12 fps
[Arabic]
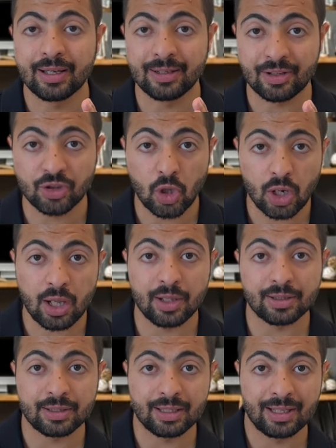
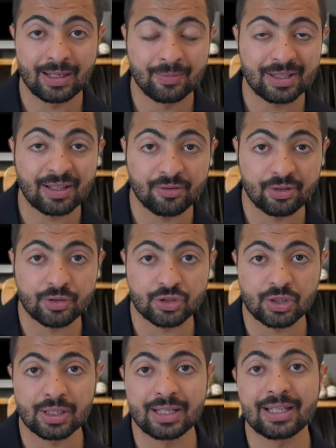نظارات
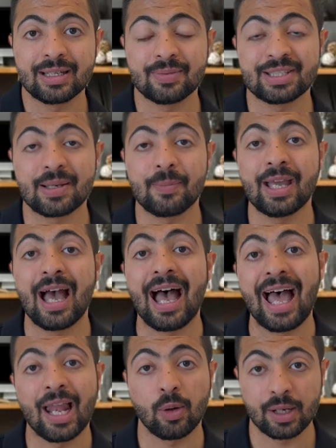الميتافيرس اللي هي
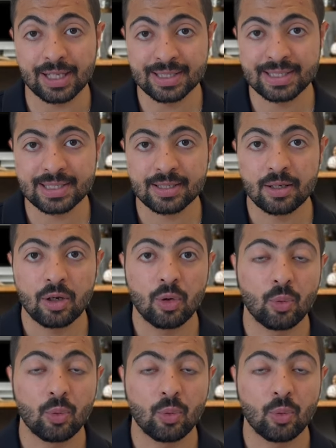بتسميها هالو لينس